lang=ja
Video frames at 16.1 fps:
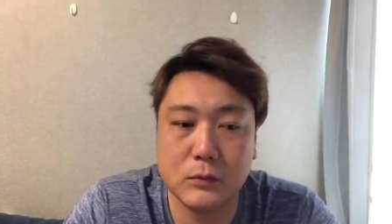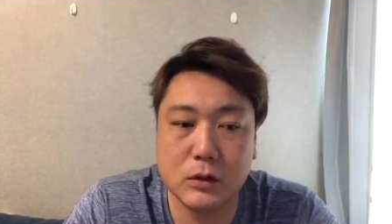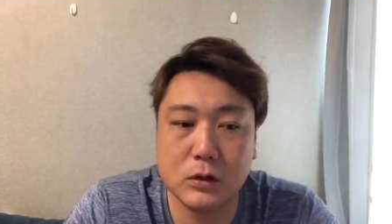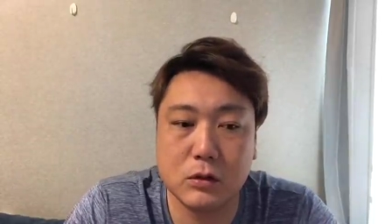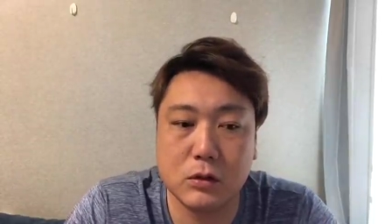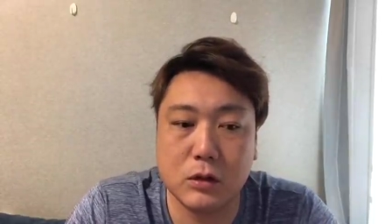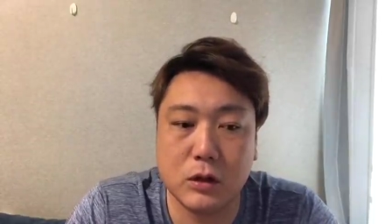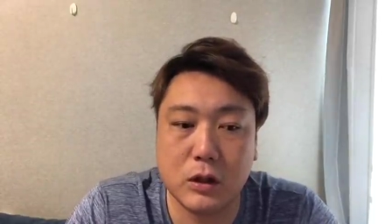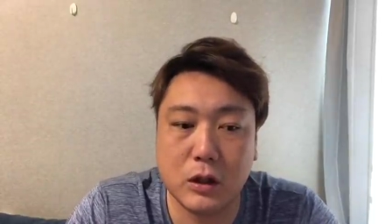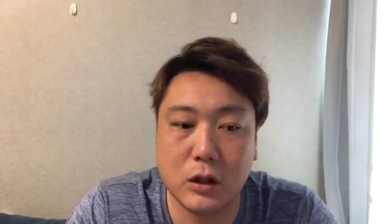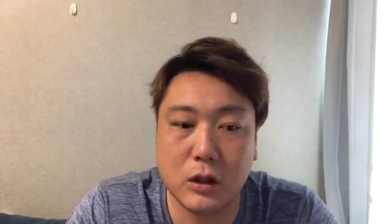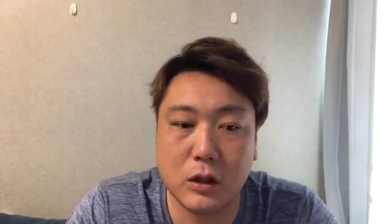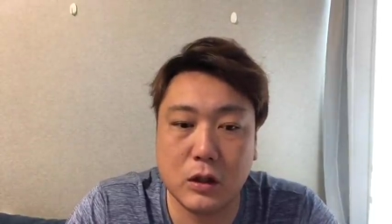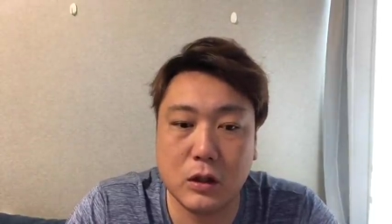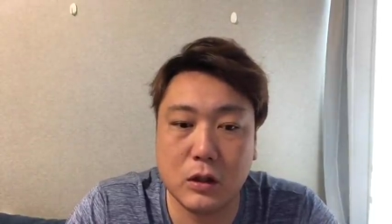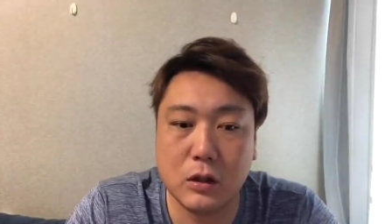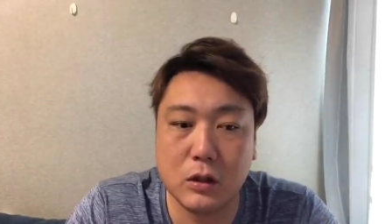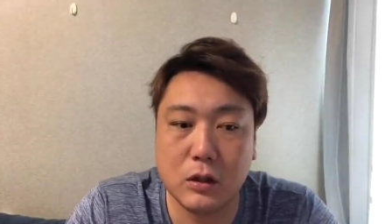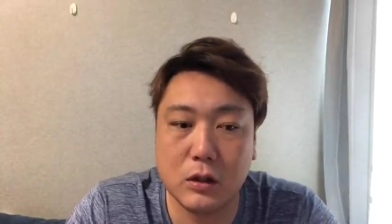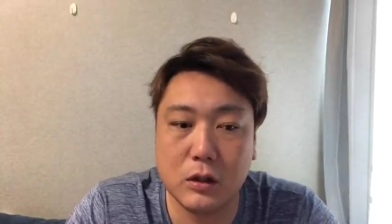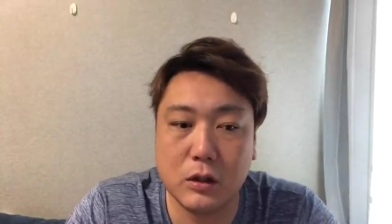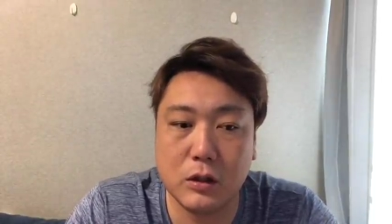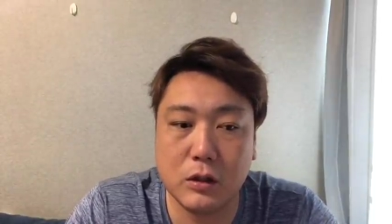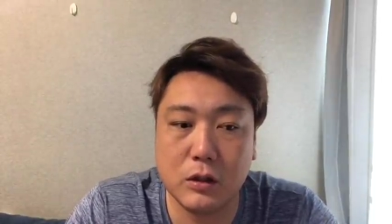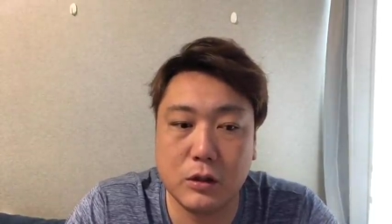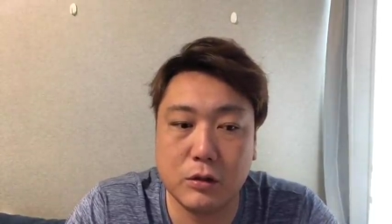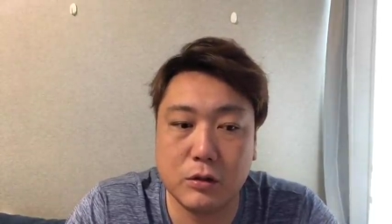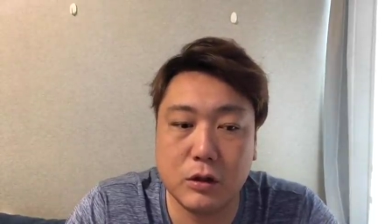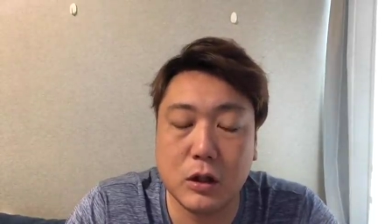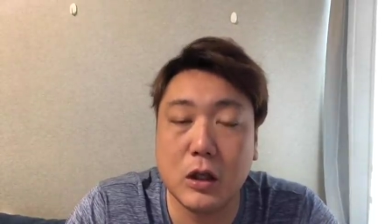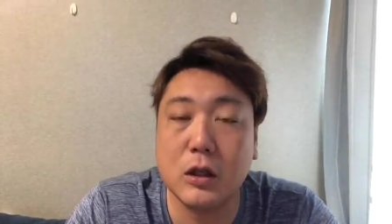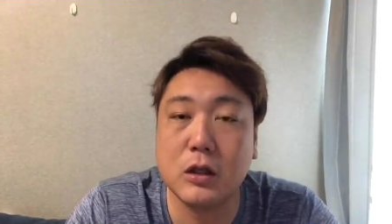そうやって言っ
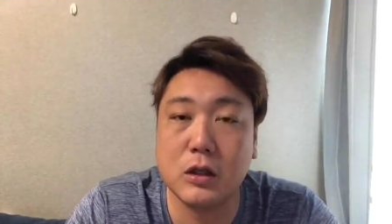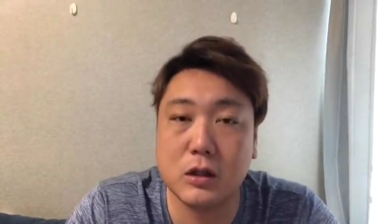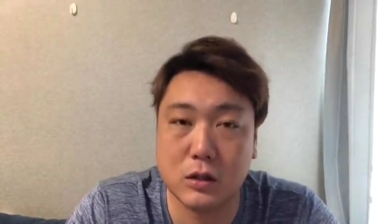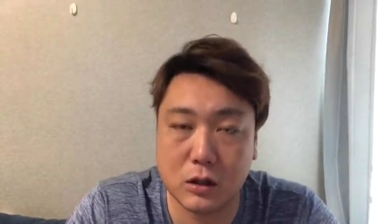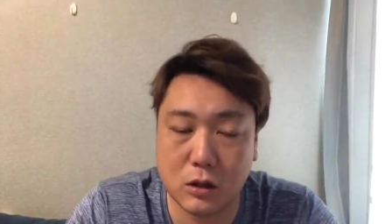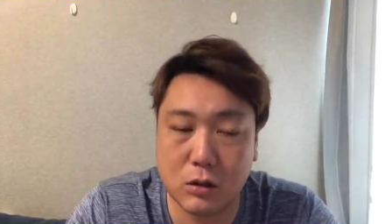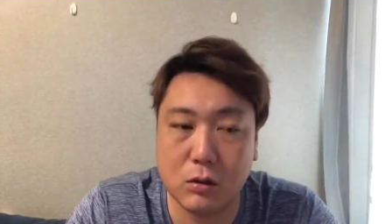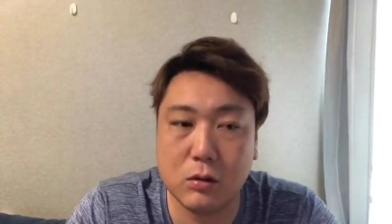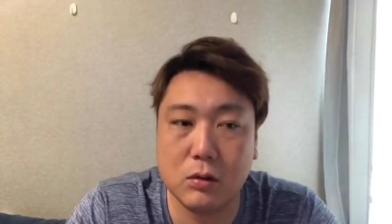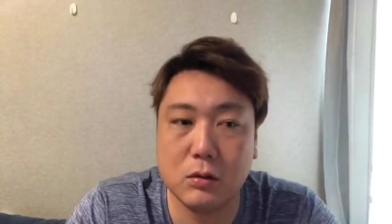てたんですけど、